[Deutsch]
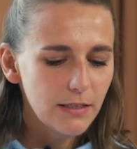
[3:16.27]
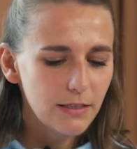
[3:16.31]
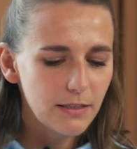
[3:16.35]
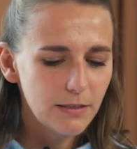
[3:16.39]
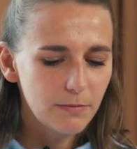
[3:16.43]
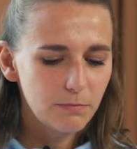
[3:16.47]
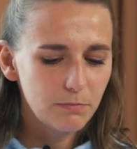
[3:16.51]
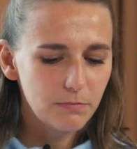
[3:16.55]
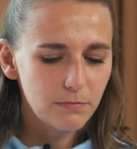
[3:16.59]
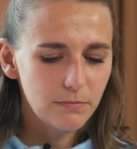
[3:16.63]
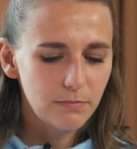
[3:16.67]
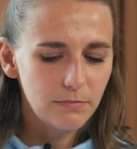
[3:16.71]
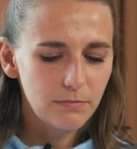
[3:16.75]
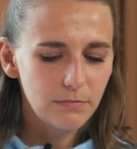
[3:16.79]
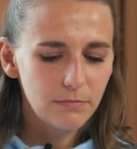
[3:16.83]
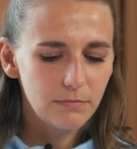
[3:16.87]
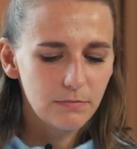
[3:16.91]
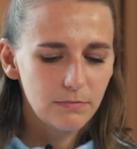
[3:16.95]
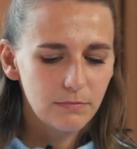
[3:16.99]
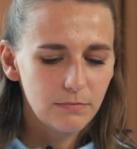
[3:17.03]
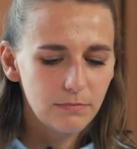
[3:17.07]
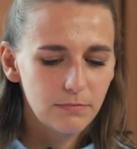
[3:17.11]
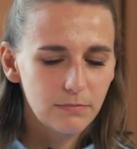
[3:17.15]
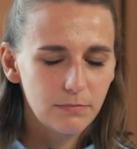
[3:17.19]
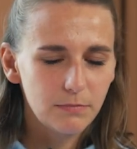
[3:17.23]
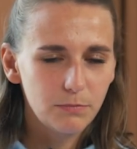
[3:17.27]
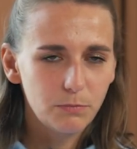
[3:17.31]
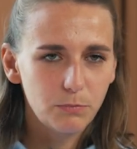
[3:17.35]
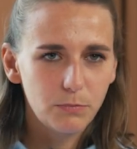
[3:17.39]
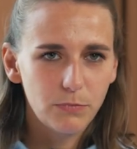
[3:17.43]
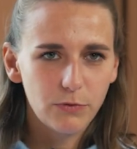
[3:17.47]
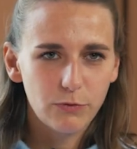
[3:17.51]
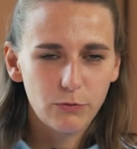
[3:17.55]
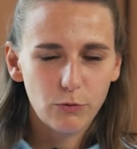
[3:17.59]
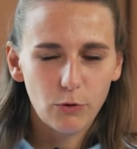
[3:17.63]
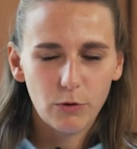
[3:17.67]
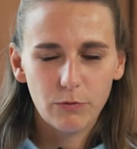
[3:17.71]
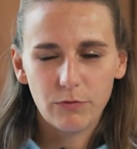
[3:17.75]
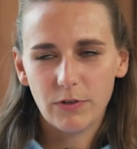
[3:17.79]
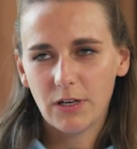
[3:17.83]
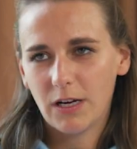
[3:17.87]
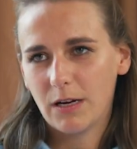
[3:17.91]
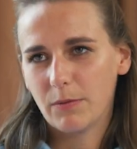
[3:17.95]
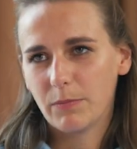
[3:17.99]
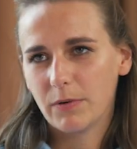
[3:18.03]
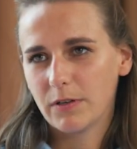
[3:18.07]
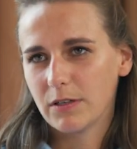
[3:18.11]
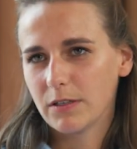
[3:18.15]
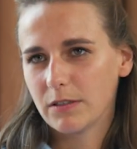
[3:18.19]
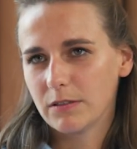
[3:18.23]
Ähm, bevor
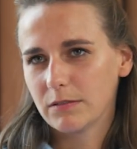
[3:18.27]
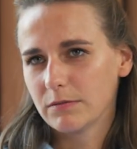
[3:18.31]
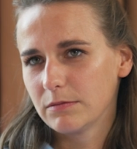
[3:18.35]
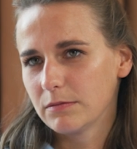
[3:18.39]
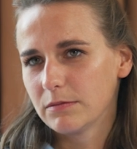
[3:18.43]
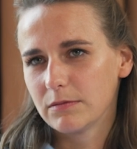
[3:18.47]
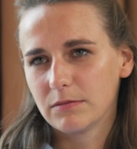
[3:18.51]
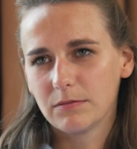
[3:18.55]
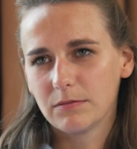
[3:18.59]
wir aber